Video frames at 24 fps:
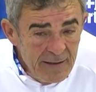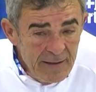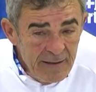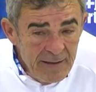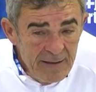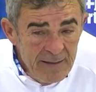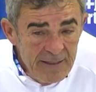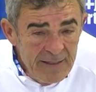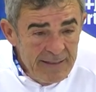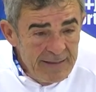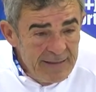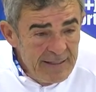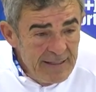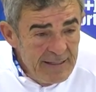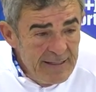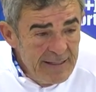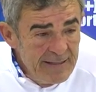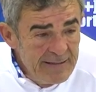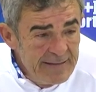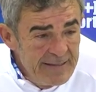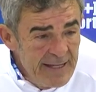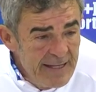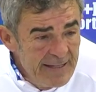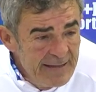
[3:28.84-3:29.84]
gli, gli
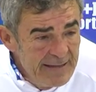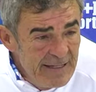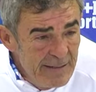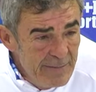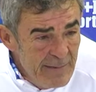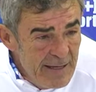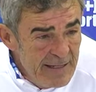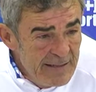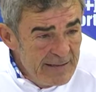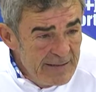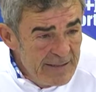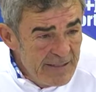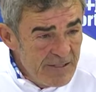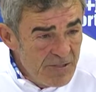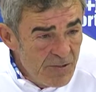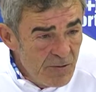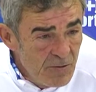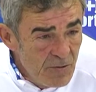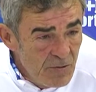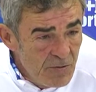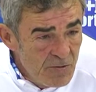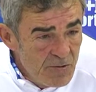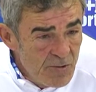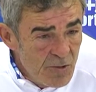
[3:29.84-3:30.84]
intendimenti
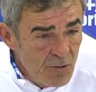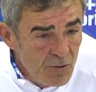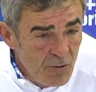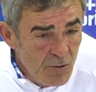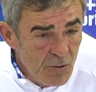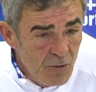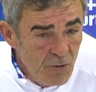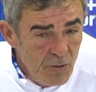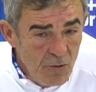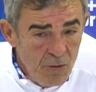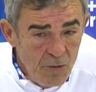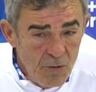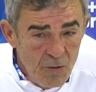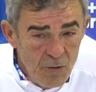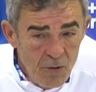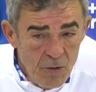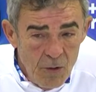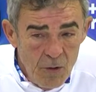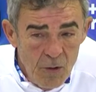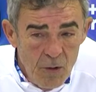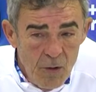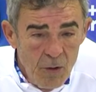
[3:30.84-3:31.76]
sono, sono,